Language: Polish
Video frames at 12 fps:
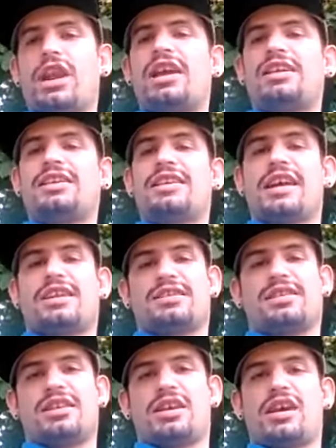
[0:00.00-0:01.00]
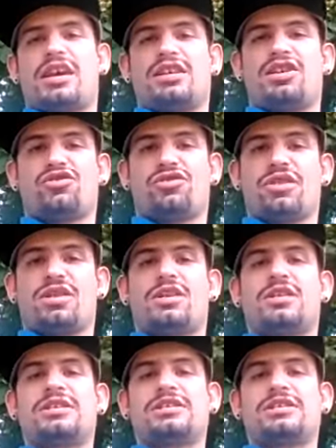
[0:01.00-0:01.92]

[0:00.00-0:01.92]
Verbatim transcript: Ale jak ja jeżdżę